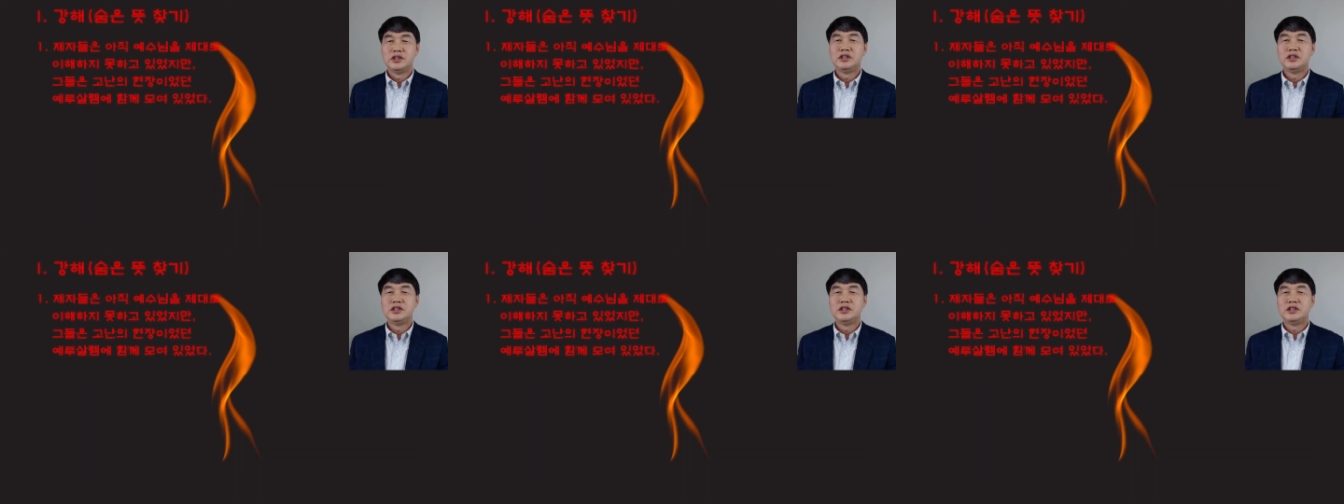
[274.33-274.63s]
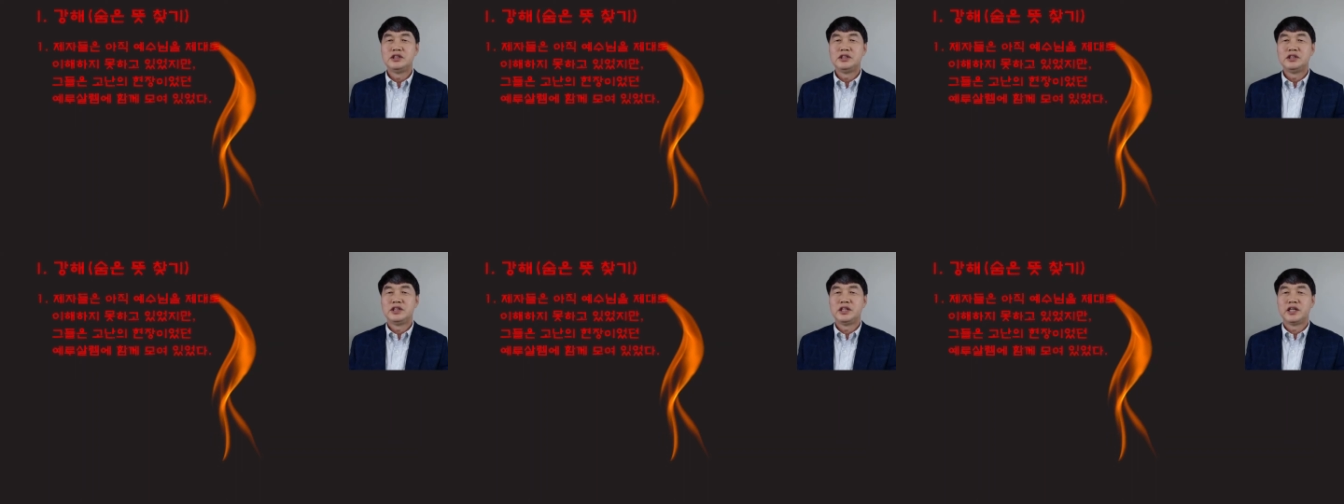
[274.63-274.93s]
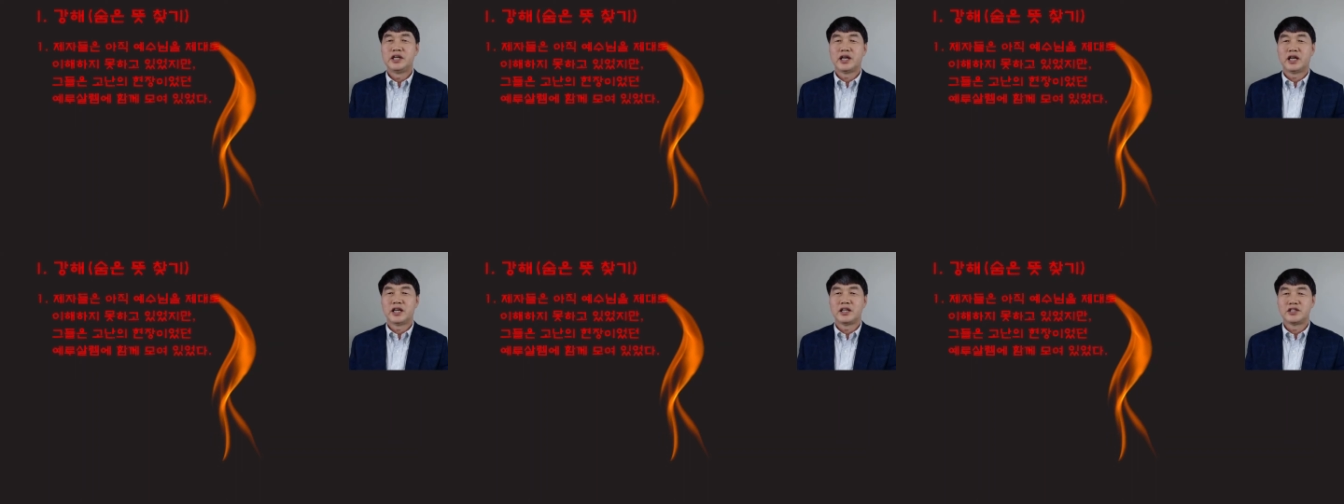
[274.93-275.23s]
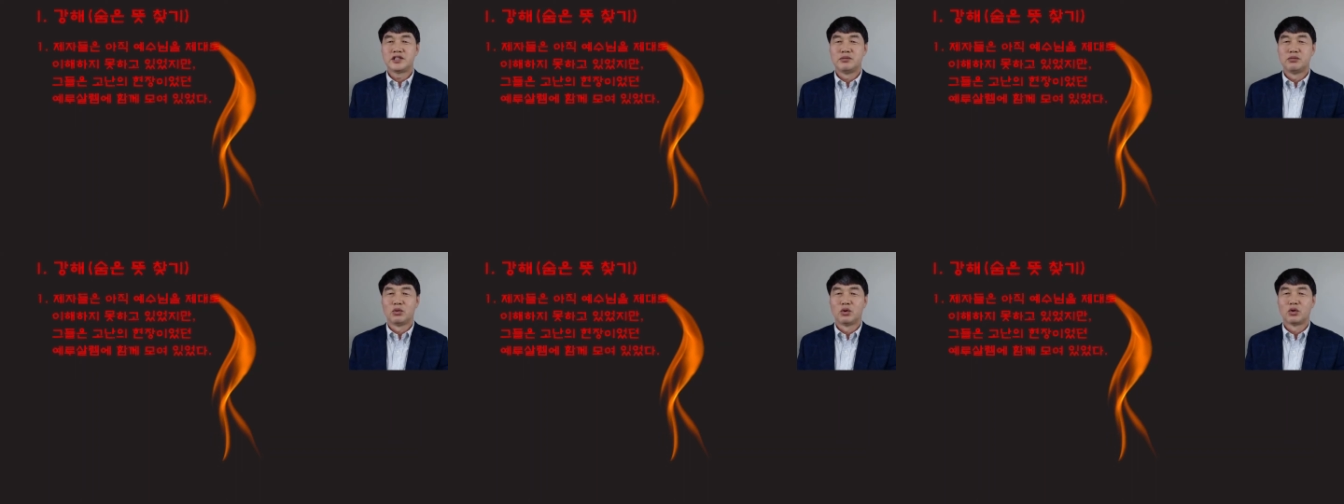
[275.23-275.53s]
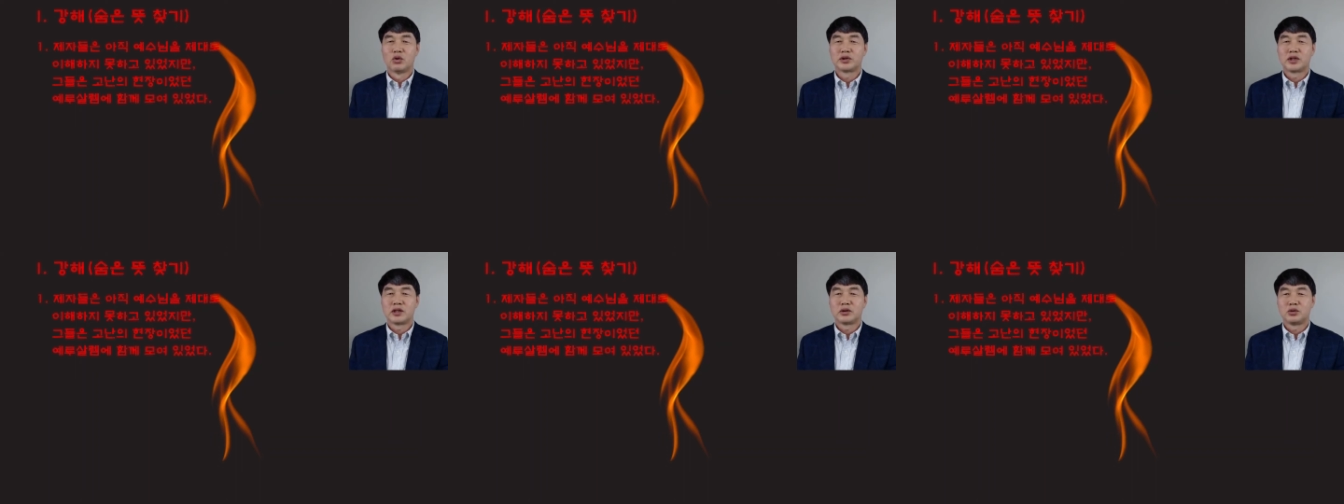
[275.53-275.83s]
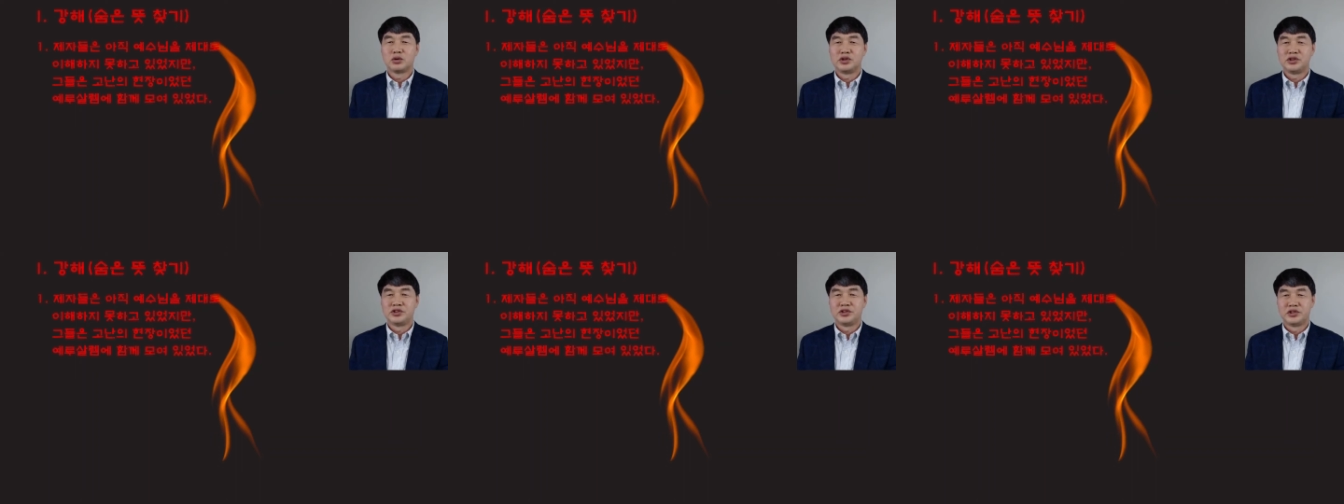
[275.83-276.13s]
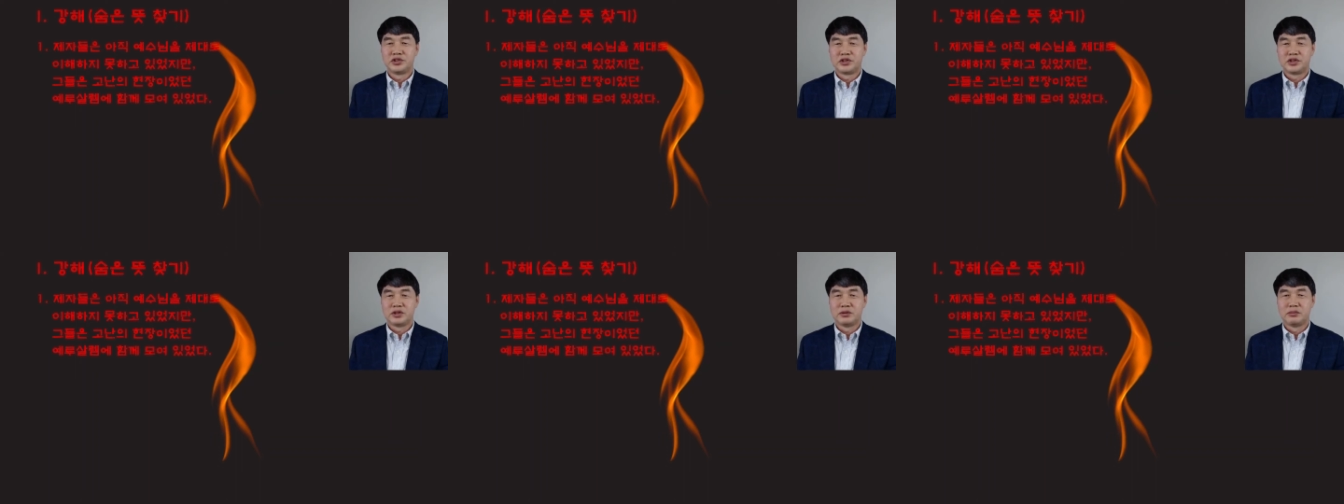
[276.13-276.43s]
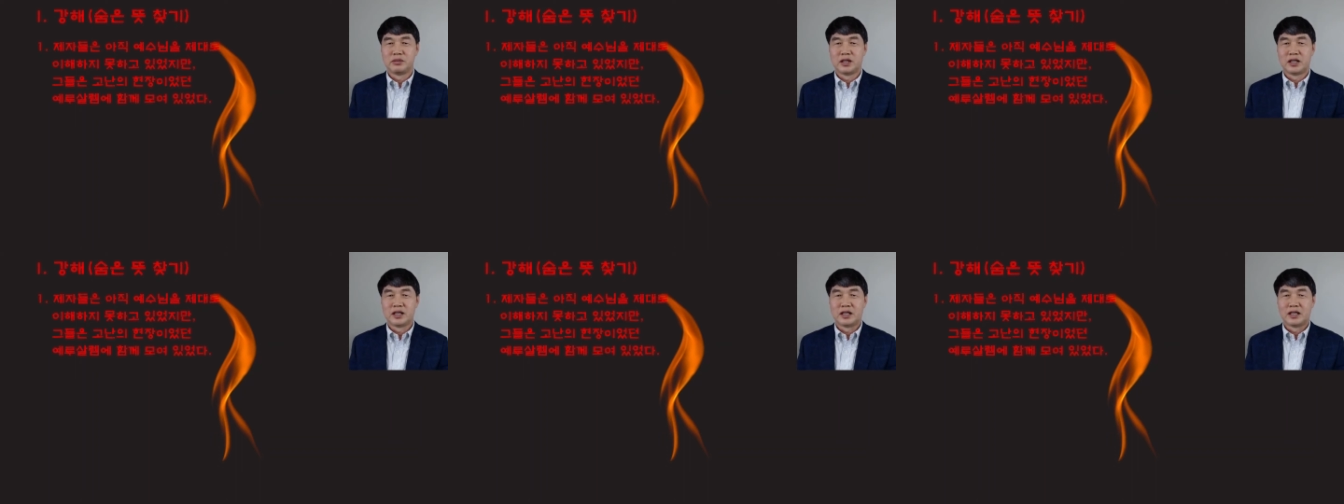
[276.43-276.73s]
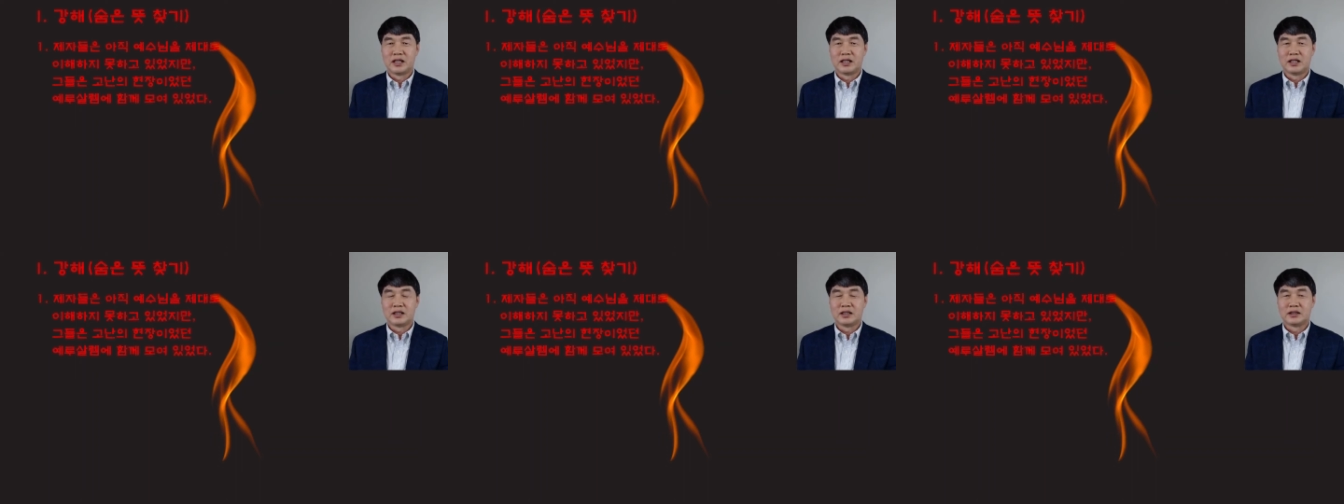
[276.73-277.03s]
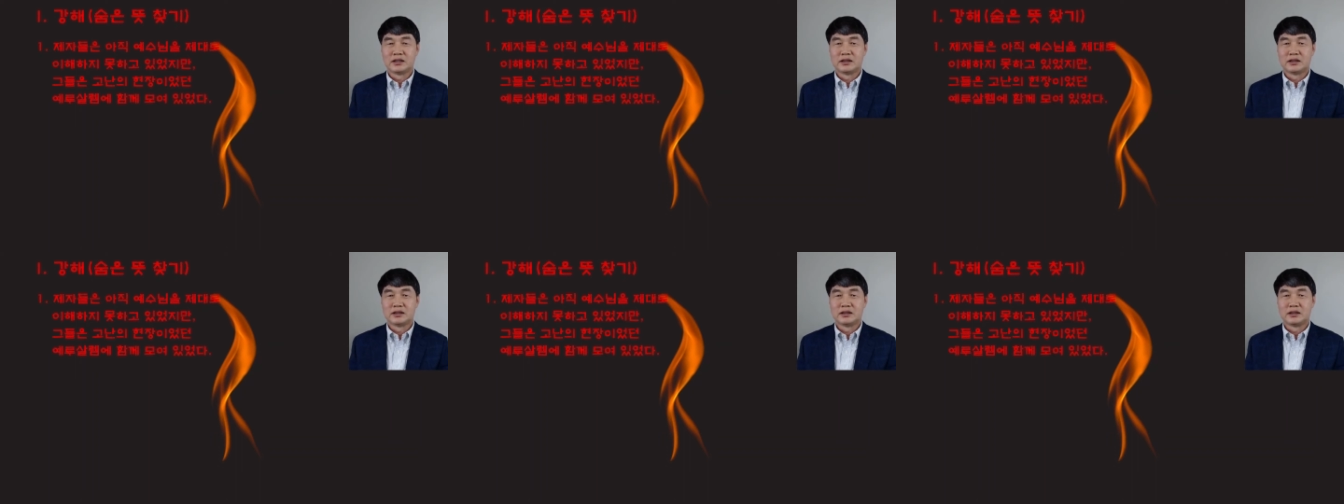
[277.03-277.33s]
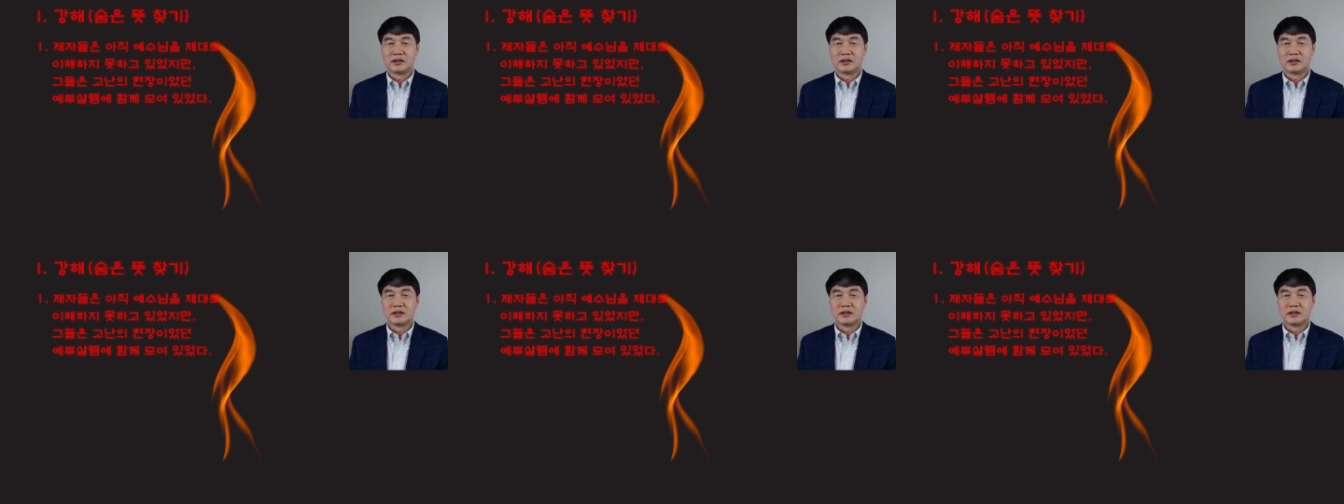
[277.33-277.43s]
이해하지 못하고 있었지만,